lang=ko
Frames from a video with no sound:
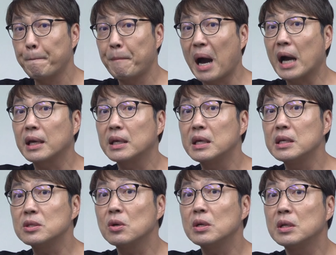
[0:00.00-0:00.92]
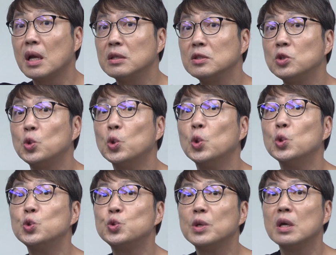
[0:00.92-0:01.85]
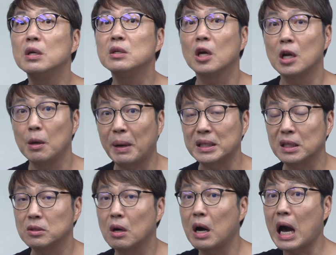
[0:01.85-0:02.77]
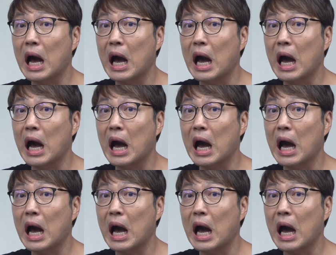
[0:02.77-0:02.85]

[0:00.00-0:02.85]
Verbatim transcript: 박기성이라는 교수의 의견을 받아서